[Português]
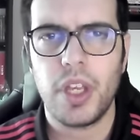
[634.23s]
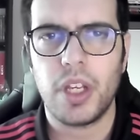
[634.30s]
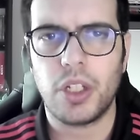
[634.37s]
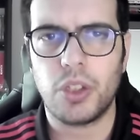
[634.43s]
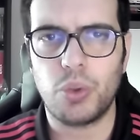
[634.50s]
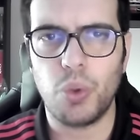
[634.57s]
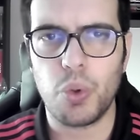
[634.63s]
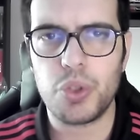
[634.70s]

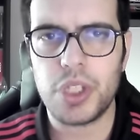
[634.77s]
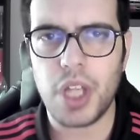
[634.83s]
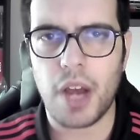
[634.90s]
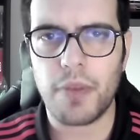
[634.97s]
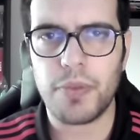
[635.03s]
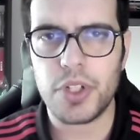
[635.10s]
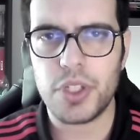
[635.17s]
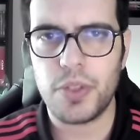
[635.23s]
que tu
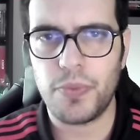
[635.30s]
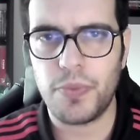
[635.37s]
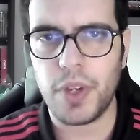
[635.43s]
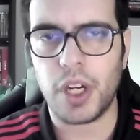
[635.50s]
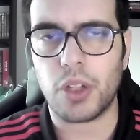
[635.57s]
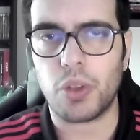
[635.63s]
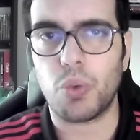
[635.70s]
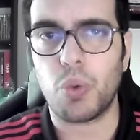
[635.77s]
gostavas de
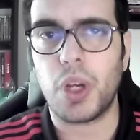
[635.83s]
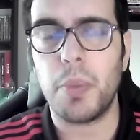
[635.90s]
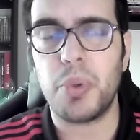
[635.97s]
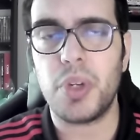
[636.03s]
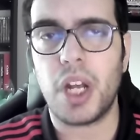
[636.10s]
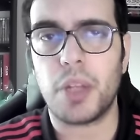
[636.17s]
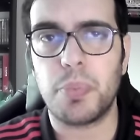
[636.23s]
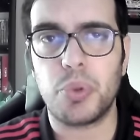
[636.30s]
ver do
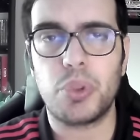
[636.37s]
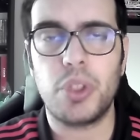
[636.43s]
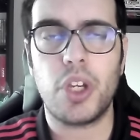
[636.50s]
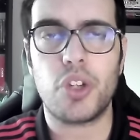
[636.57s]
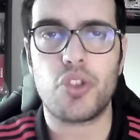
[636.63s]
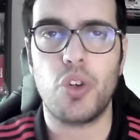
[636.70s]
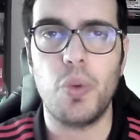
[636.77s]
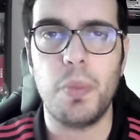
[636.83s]
Campeonato
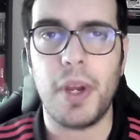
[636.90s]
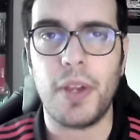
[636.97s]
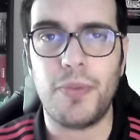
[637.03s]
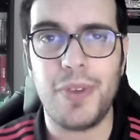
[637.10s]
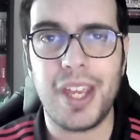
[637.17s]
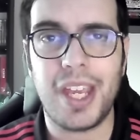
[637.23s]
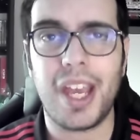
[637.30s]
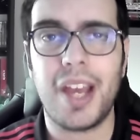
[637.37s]
Português no
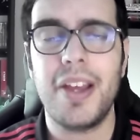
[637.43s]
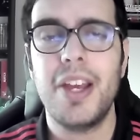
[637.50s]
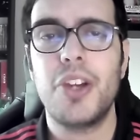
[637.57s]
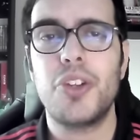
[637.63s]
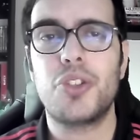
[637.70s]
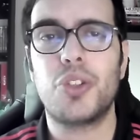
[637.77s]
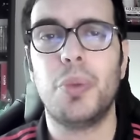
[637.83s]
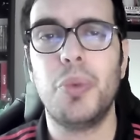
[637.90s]
Benfica.
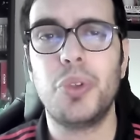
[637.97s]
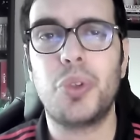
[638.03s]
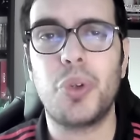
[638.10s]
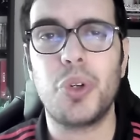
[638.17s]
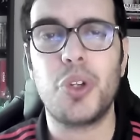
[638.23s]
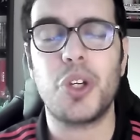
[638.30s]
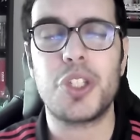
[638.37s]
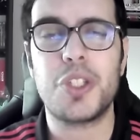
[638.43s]
Estou muito
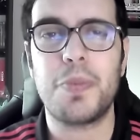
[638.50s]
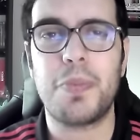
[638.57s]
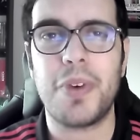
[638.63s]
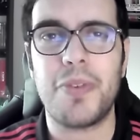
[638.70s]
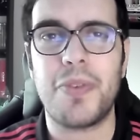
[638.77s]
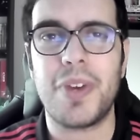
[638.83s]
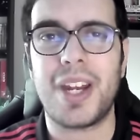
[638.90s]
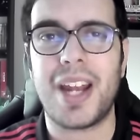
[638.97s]
curioso para
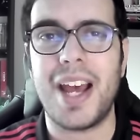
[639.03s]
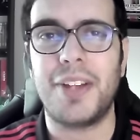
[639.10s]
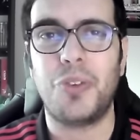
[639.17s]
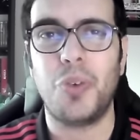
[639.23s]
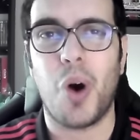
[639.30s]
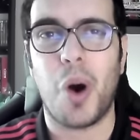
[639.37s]
ver a tua